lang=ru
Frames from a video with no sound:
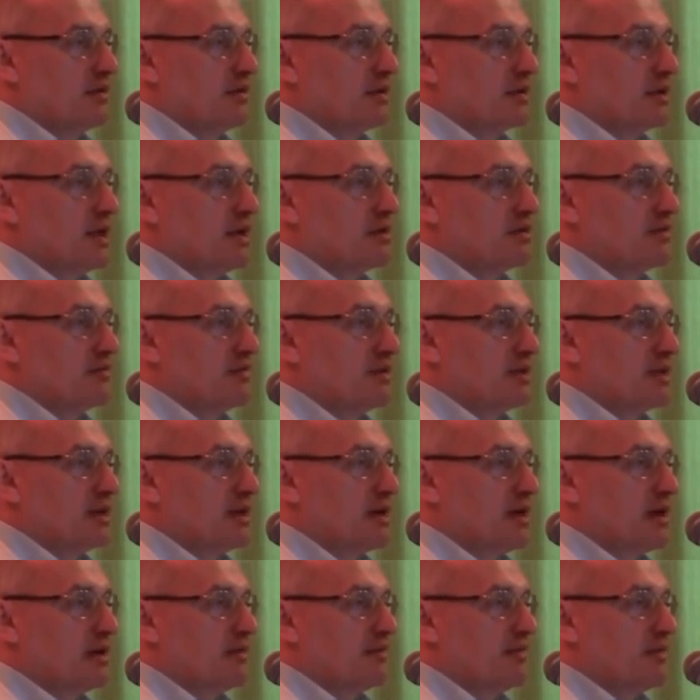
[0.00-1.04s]
Сразу
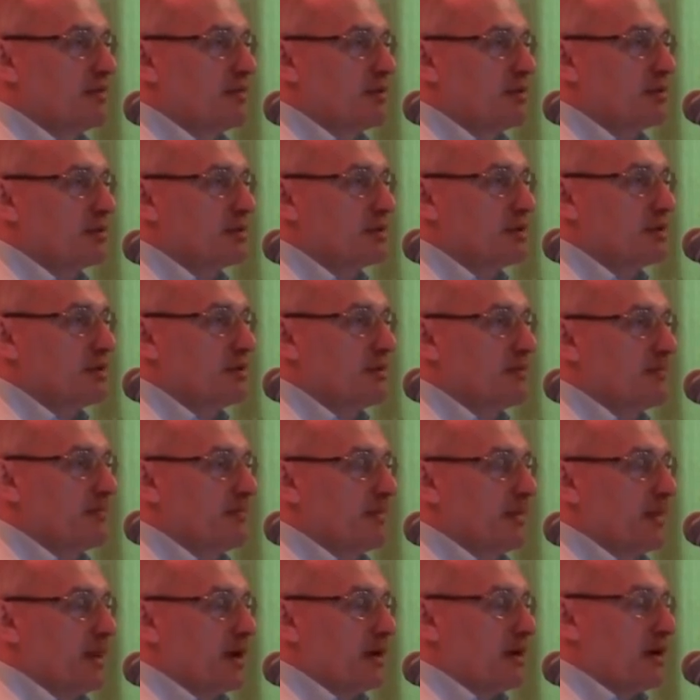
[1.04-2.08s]
возникает вопрос,
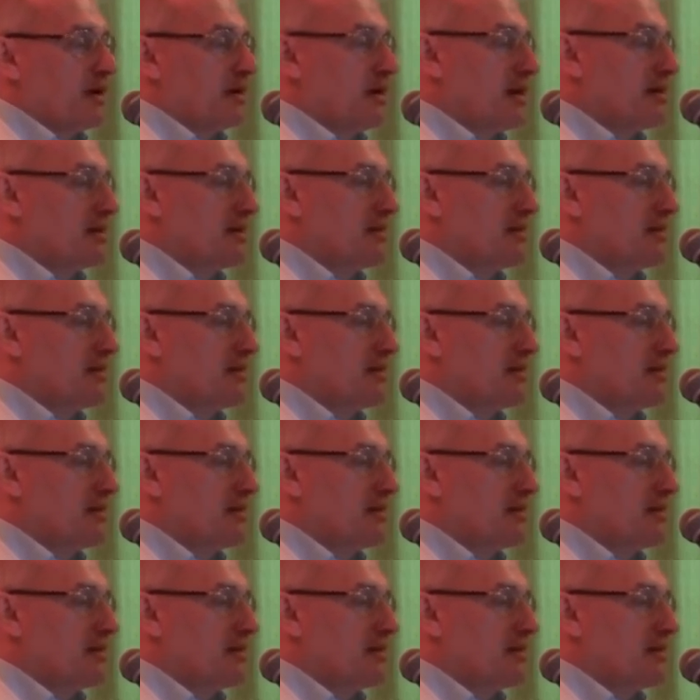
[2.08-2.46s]
а когда